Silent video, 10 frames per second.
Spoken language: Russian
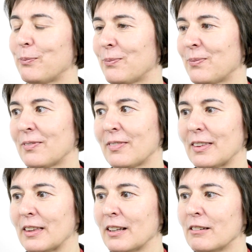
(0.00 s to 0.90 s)

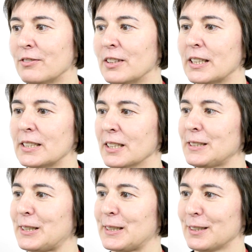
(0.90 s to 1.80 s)
в
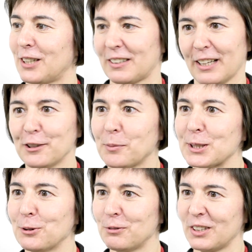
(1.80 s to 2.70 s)
дагестанских языках на этом
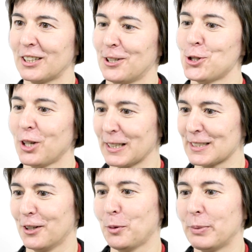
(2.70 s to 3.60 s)
слово не
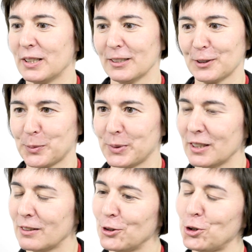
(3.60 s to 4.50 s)
кончается. Надо приделать
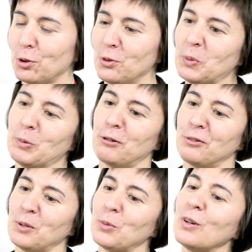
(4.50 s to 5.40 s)
обязательно еще одну
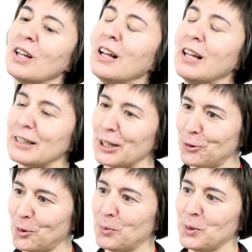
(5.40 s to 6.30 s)
морфему –
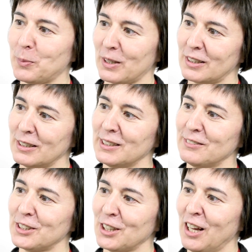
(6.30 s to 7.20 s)
который будет
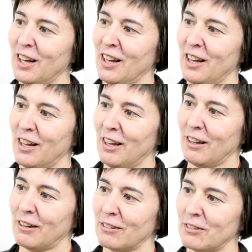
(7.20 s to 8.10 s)
показывать,
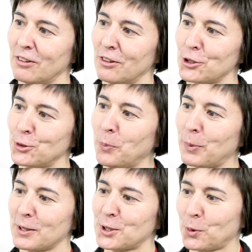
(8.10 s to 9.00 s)
а, что
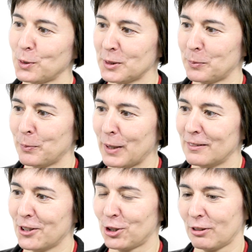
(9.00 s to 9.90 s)
происходит по
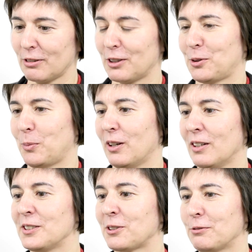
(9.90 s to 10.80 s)
отношению к этому
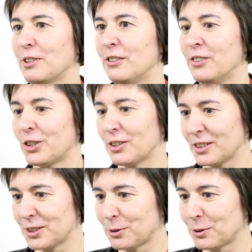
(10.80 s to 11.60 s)
ориентиру. Вы движетесь